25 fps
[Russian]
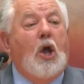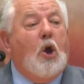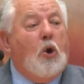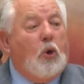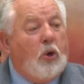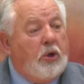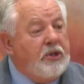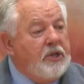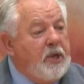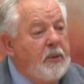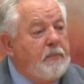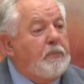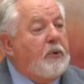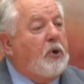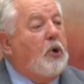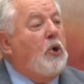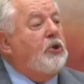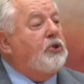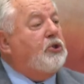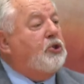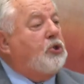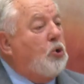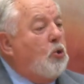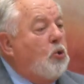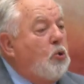он не
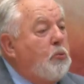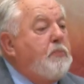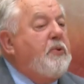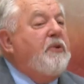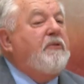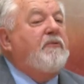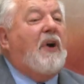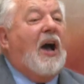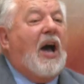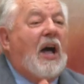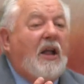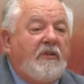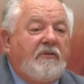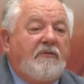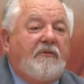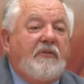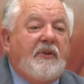просто убивал